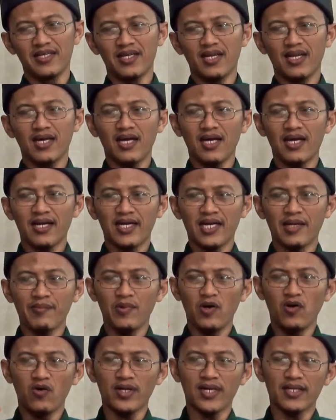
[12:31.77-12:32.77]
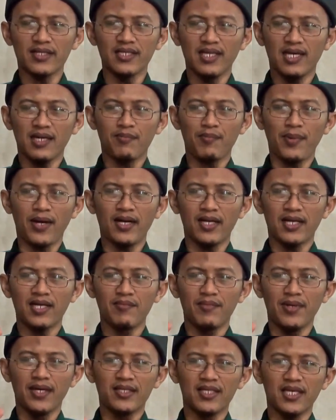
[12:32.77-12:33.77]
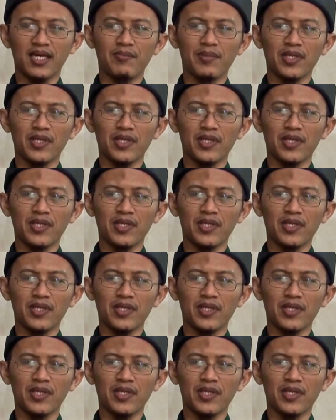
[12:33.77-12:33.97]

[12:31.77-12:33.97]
inilah enam orang yang paling banyak